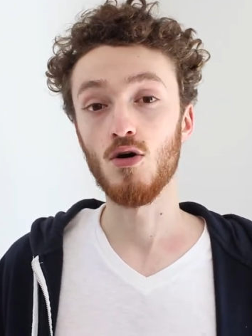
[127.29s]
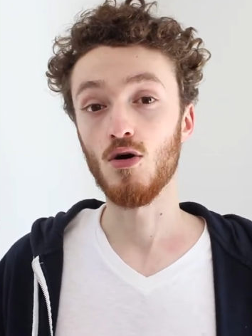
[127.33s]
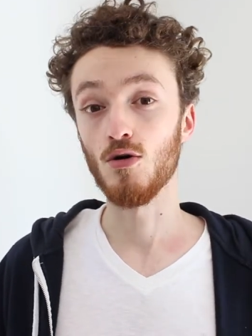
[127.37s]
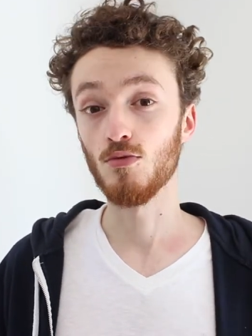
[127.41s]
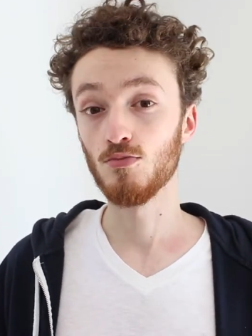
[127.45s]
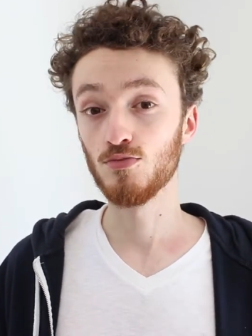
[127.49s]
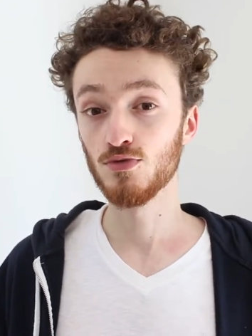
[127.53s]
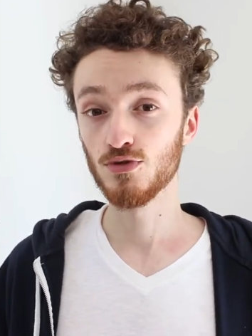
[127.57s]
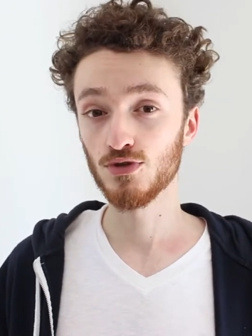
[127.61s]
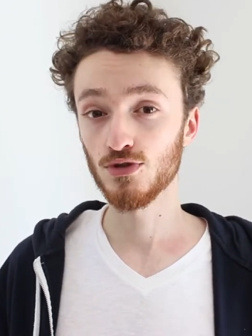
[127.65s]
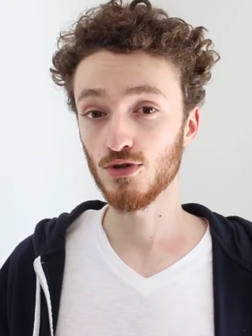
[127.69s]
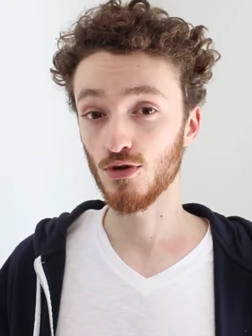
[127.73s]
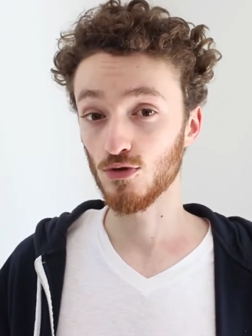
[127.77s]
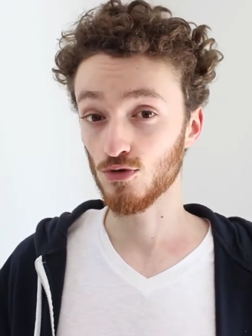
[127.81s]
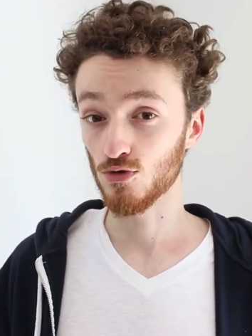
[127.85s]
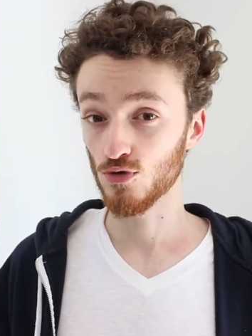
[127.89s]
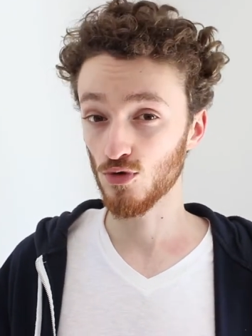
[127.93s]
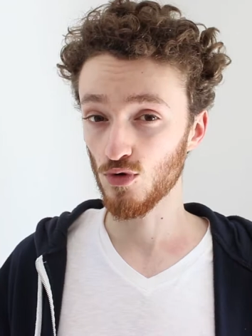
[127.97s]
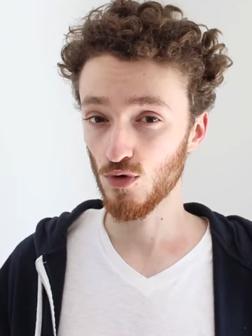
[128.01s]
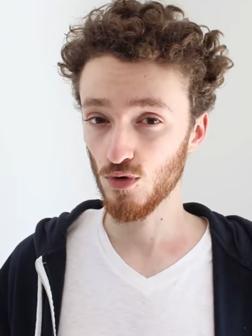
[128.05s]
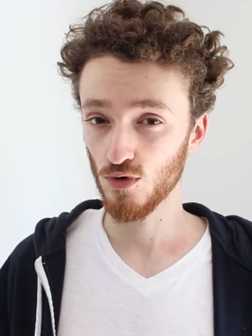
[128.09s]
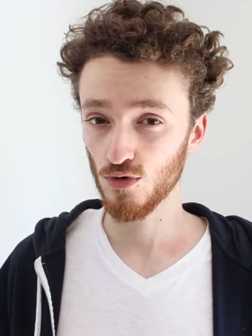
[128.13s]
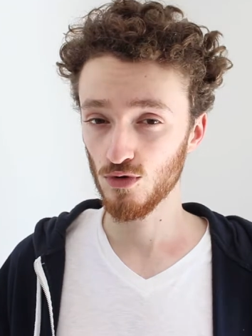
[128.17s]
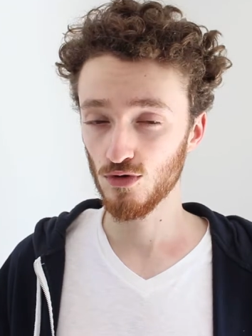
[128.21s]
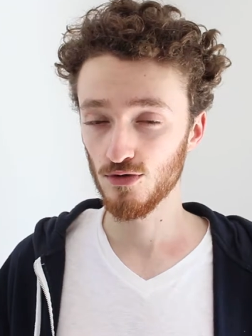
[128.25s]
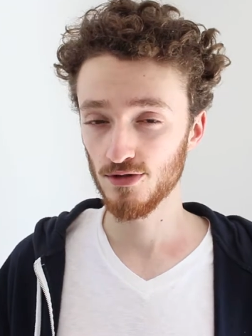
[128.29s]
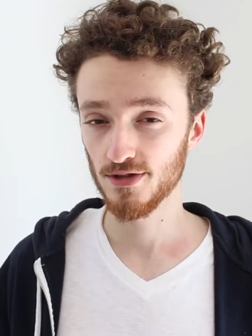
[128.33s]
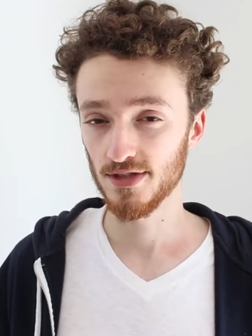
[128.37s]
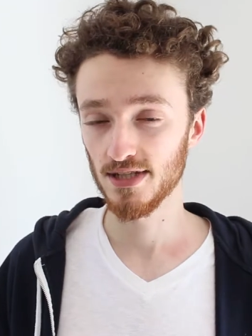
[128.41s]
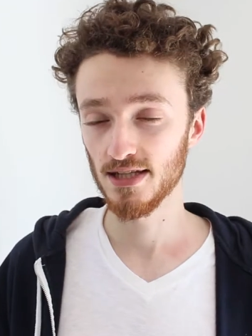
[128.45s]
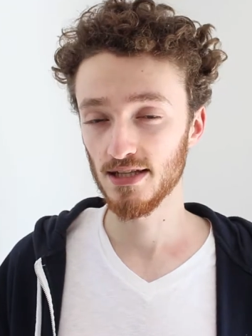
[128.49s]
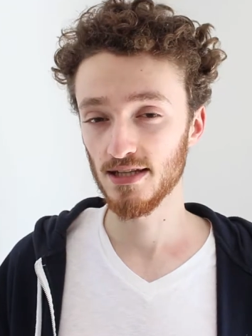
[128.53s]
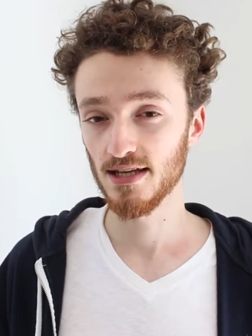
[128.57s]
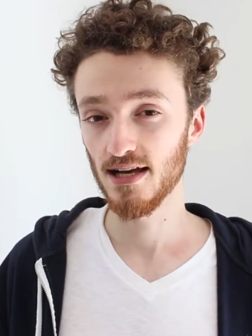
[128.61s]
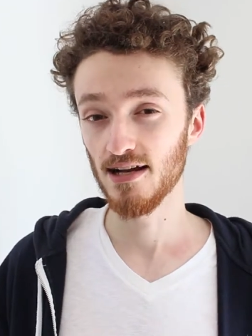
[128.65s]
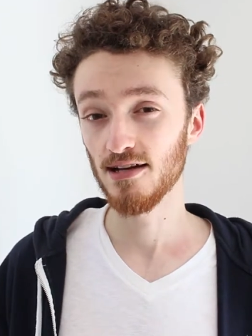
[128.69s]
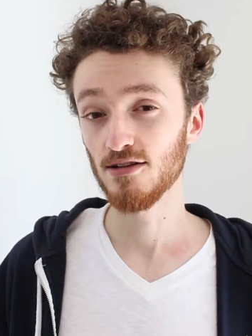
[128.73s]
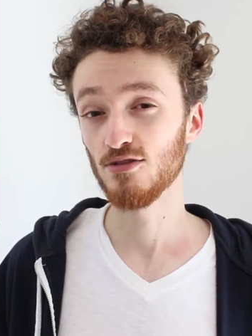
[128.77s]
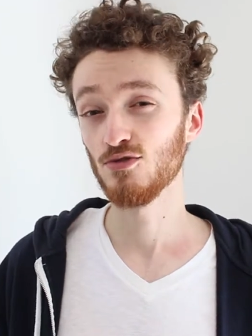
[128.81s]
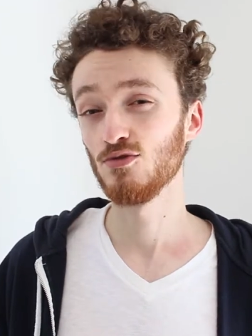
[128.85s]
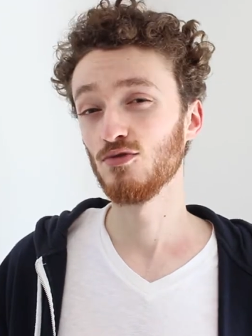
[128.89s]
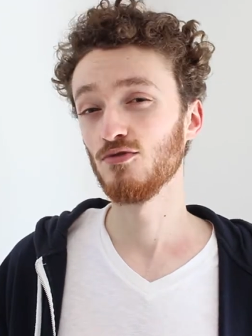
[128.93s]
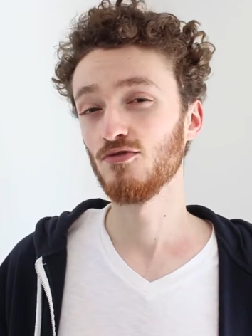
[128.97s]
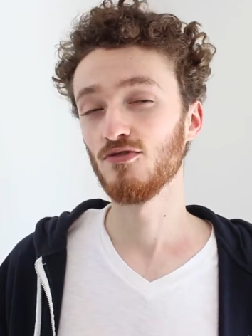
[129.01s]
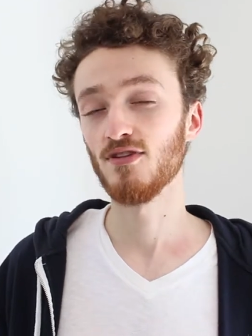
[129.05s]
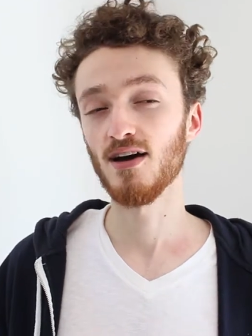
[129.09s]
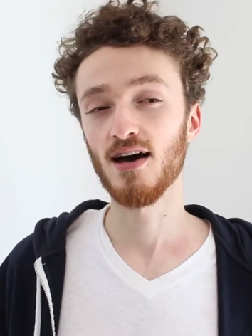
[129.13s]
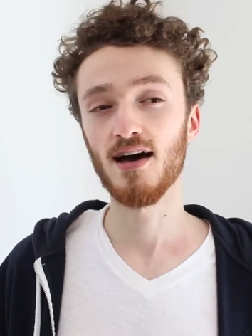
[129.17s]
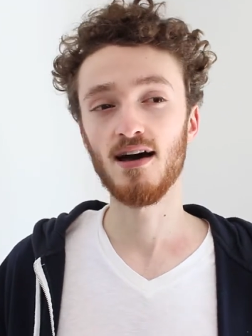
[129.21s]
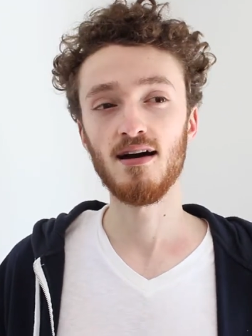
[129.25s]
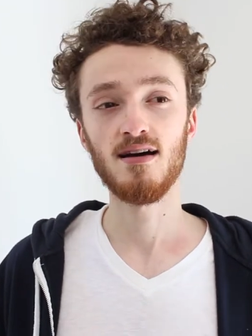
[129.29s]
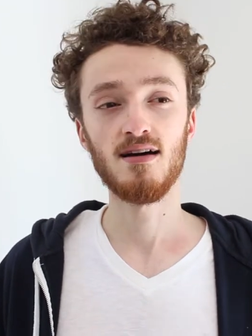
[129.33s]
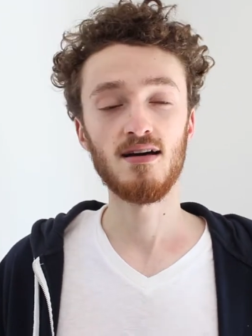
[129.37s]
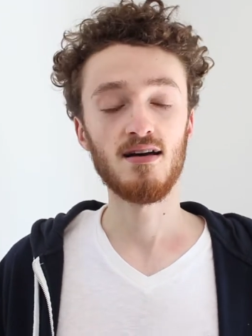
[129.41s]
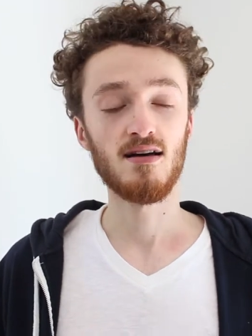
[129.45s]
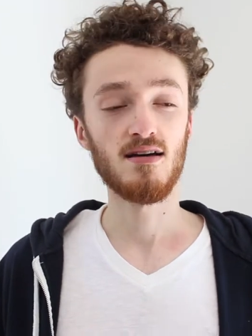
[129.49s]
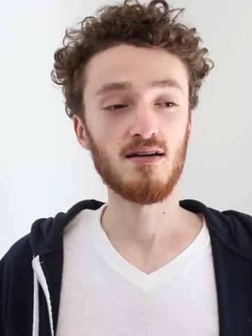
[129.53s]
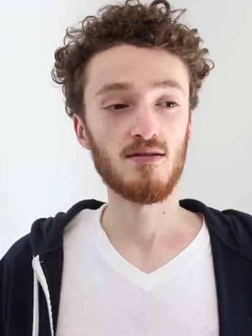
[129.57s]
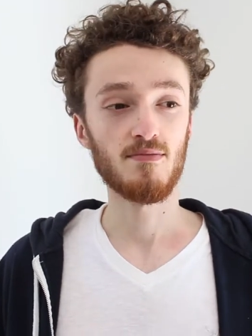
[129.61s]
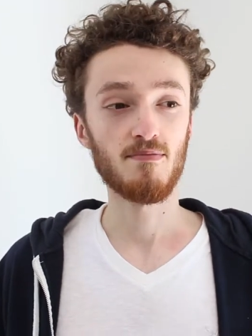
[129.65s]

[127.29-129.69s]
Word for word: en boostant trop le signal, tu vas